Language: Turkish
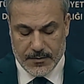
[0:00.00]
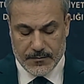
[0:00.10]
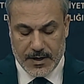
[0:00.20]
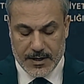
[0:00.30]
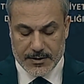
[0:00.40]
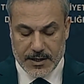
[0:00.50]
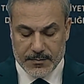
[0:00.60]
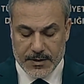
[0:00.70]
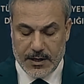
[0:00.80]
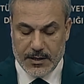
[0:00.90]

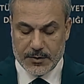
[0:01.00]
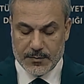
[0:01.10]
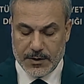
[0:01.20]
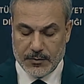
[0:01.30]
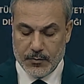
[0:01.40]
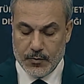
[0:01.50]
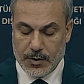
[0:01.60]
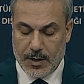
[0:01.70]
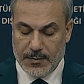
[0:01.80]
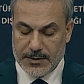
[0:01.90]
Varılacak bir anlaşmanın
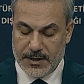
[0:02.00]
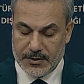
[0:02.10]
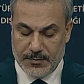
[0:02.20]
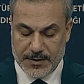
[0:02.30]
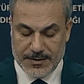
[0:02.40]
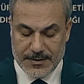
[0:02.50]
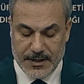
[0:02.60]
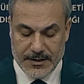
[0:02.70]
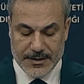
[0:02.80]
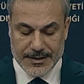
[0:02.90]
uygulanması
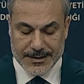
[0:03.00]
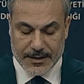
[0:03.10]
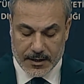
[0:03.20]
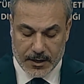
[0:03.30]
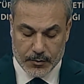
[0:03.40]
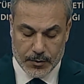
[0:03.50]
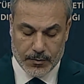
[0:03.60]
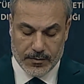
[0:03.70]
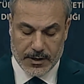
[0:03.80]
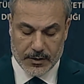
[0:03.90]
aşamasında garantör
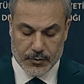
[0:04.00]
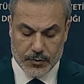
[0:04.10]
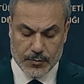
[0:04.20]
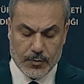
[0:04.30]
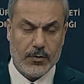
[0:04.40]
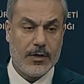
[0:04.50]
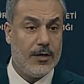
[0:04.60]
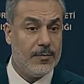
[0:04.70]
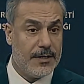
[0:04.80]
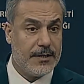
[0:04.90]
olarak sorumluluk
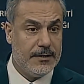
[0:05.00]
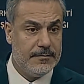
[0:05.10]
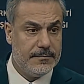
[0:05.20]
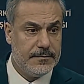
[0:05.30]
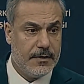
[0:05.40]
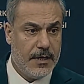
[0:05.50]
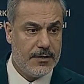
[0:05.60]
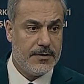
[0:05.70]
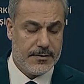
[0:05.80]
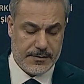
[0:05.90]
almaya da
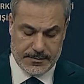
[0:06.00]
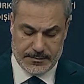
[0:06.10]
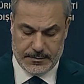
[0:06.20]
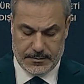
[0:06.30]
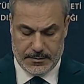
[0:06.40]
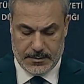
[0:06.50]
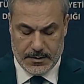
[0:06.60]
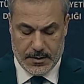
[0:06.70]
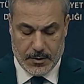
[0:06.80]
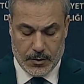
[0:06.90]
hazırız.
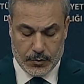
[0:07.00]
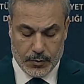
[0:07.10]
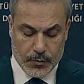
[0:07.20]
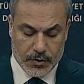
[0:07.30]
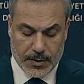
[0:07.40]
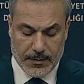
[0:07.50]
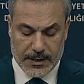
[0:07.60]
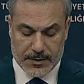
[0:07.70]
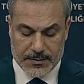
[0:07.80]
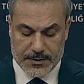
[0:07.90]
Tüm bu
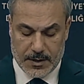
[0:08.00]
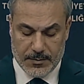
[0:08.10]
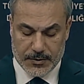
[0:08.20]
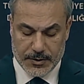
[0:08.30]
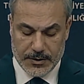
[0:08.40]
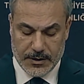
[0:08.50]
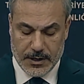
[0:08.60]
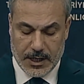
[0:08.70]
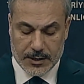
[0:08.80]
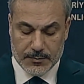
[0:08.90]
çabalarımızın amacı
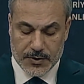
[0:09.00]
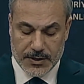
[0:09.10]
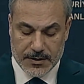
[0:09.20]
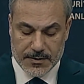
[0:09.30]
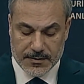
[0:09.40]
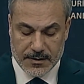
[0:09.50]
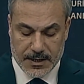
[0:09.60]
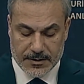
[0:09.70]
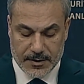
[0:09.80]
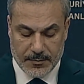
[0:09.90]
67
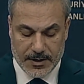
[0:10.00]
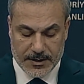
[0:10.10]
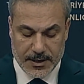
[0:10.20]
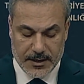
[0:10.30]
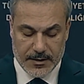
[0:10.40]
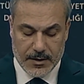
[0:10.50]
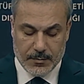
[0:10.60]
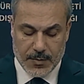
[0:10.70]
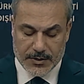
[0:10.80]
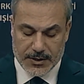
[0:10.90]
sınırlar temelinde
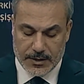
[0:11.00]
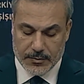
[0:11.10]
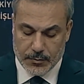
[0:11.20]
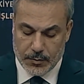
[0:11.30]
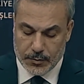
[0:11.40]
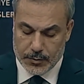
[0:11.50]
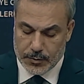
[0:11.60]
başkenti Doğu Kudüs